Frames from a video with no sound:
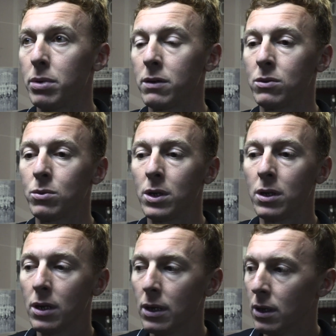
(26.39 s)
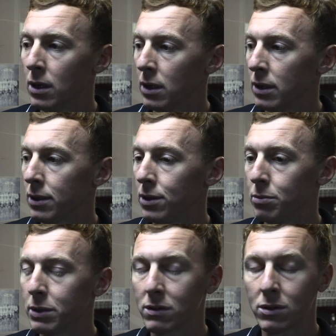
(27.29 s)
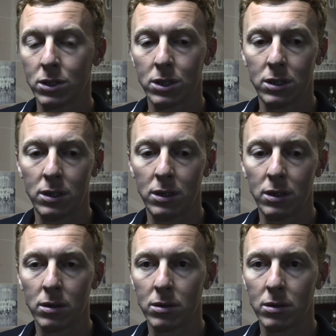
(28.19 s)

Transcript: bardzo długiej e, nieobecności.